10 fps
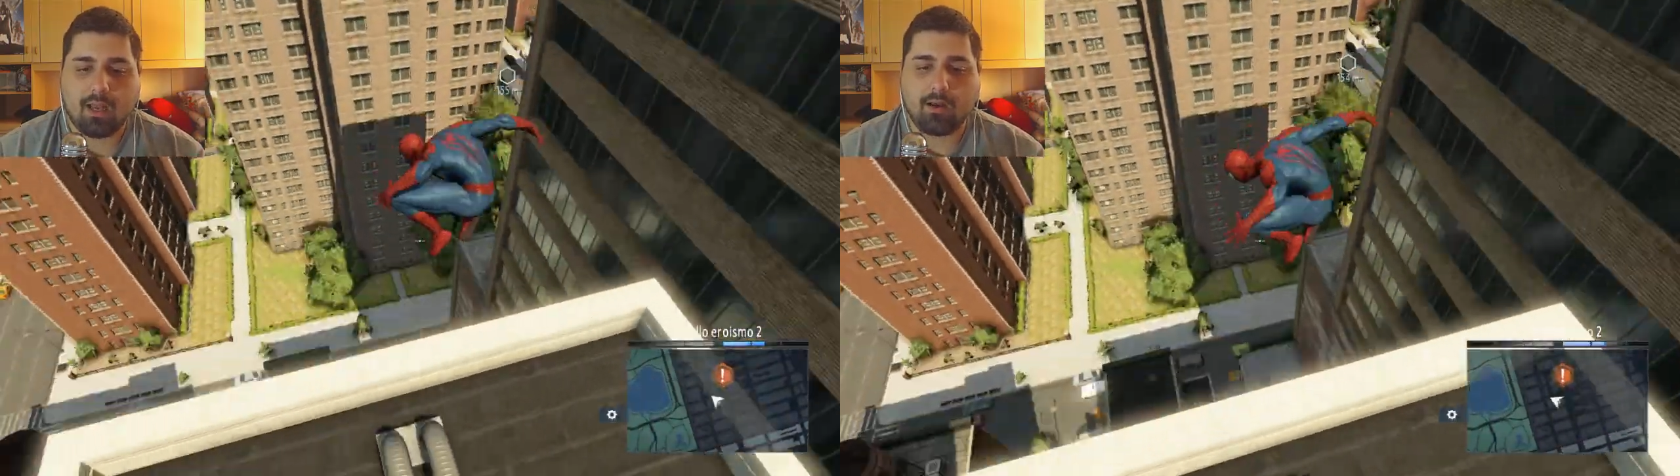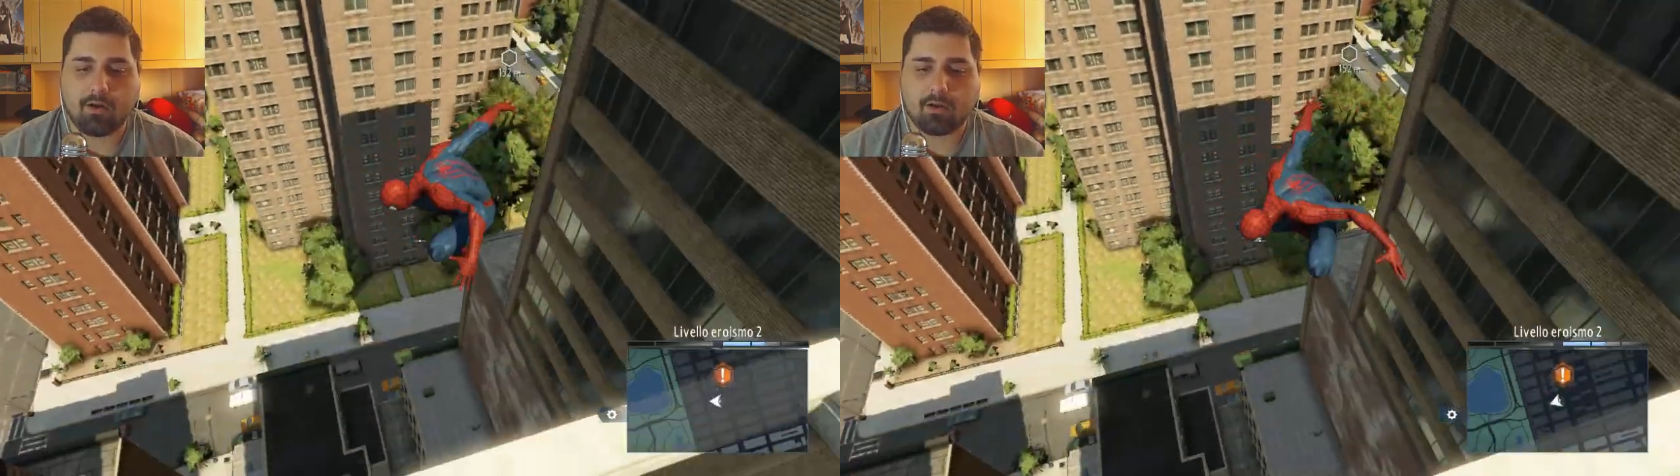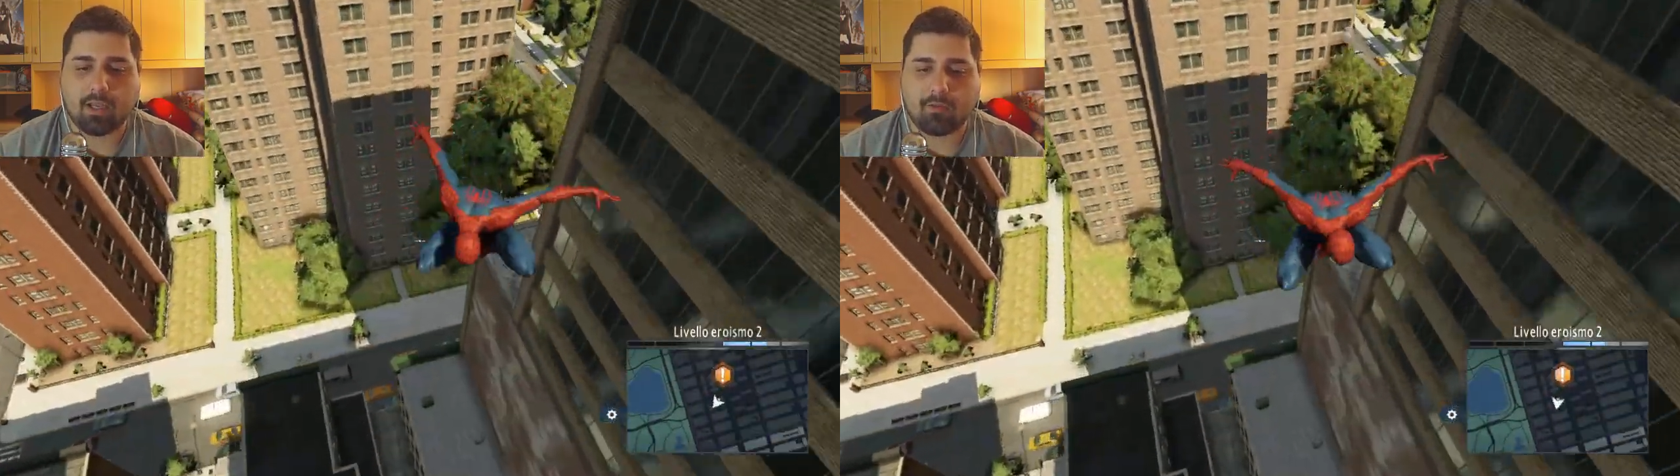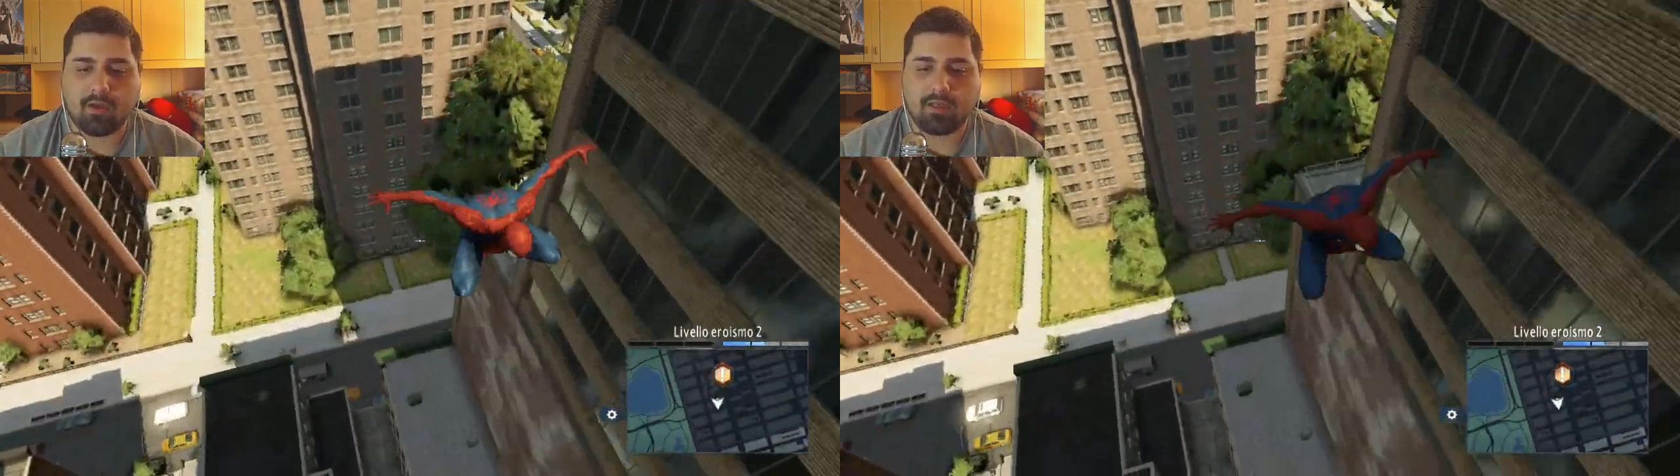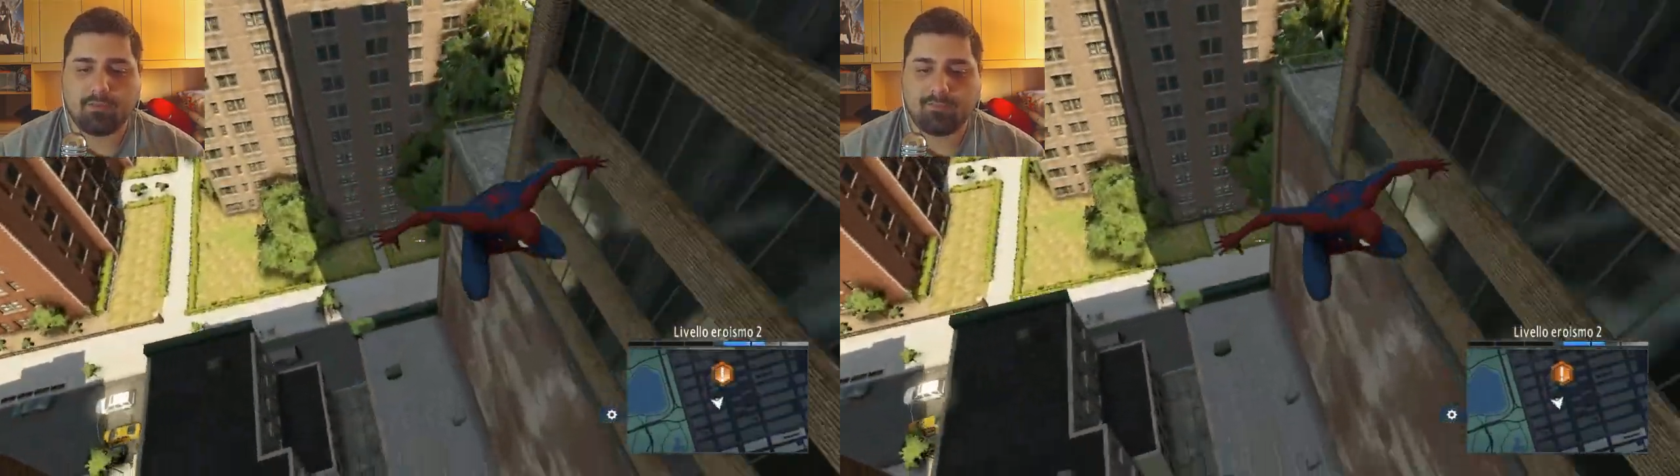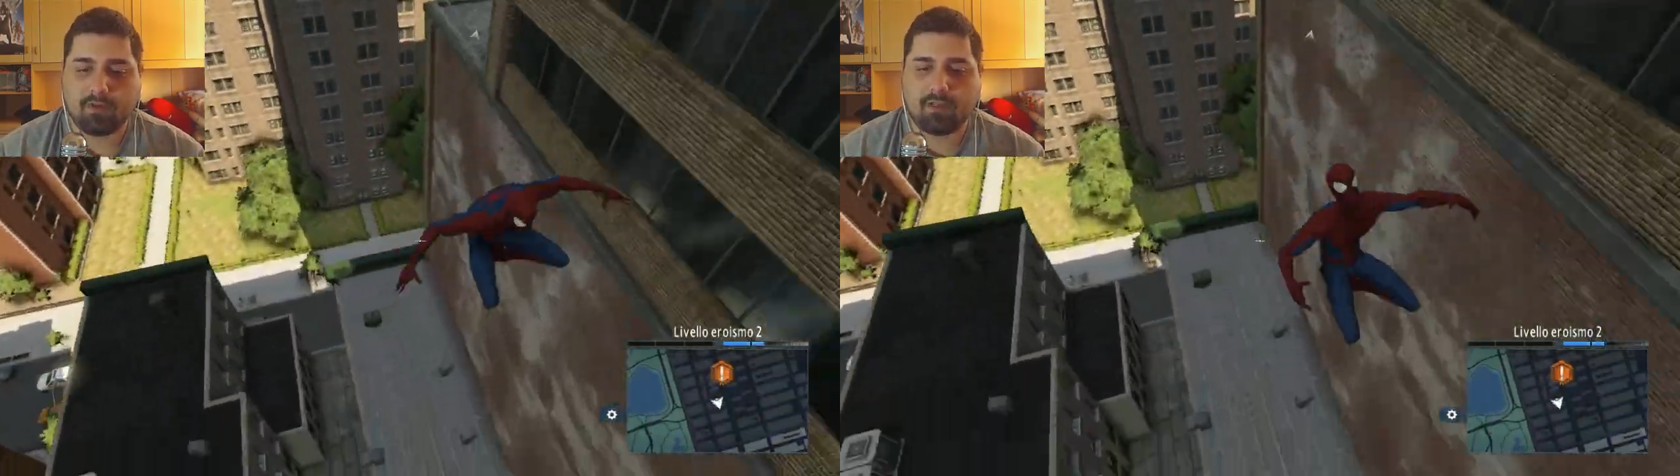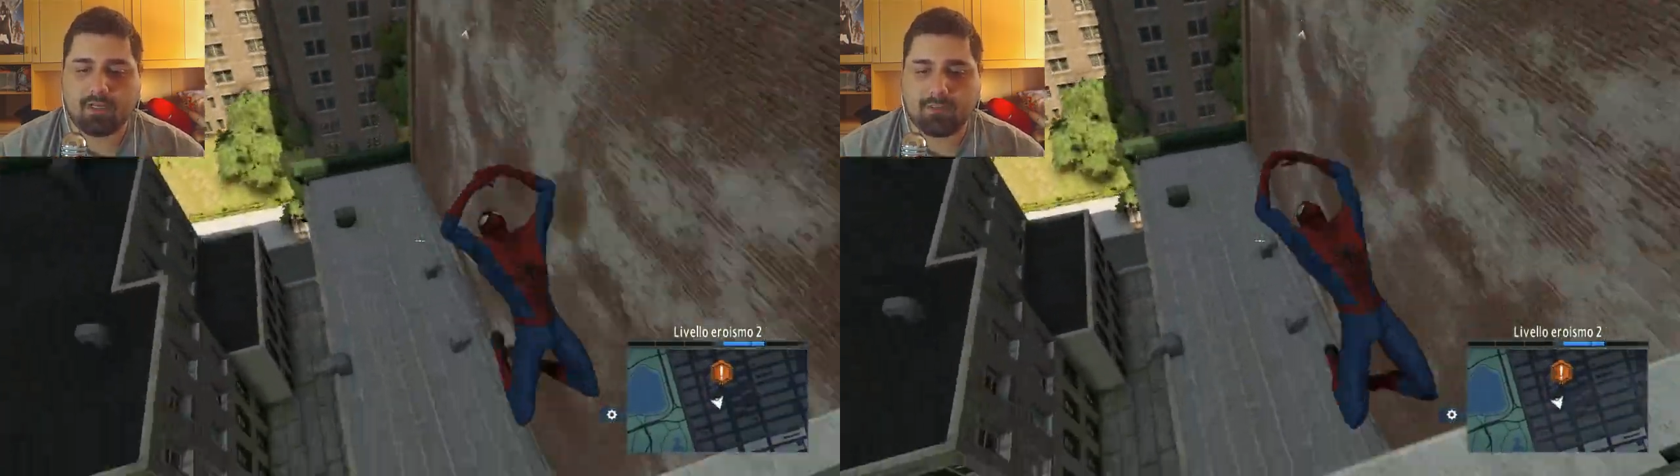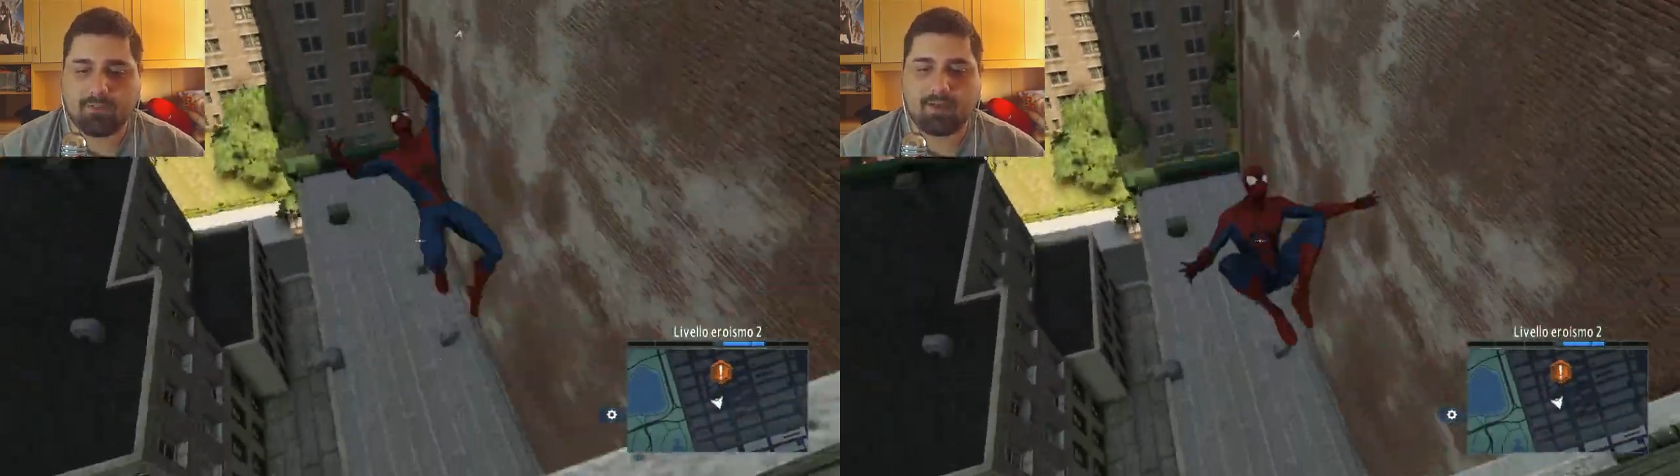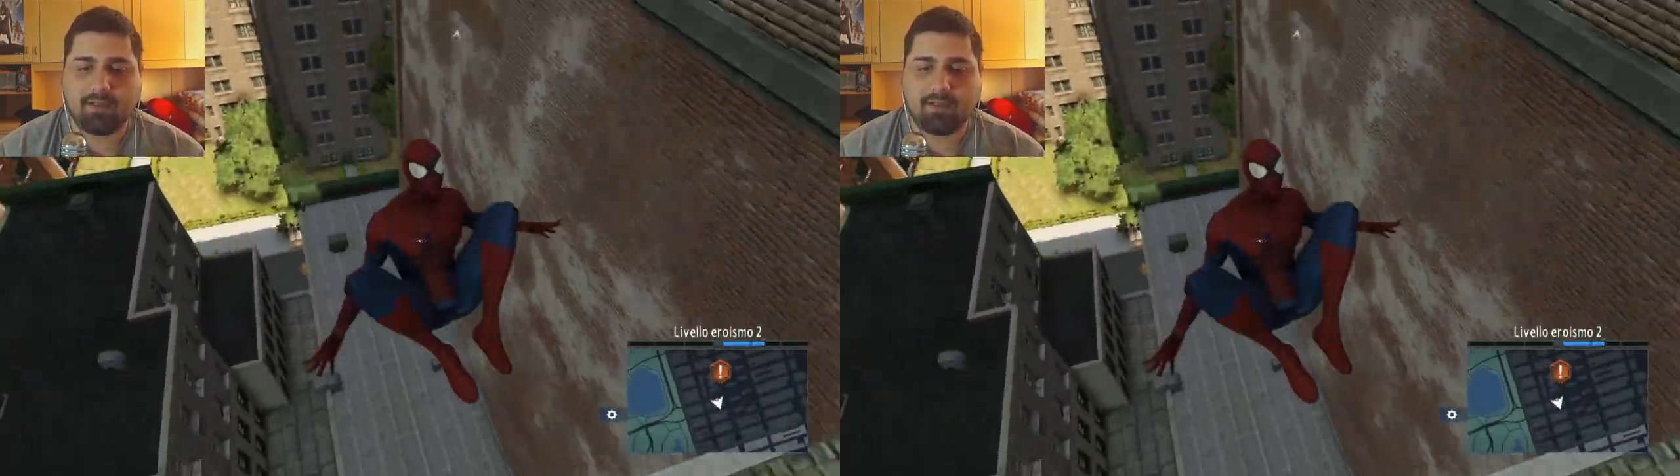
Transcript: Allora, ok, quindi io direi di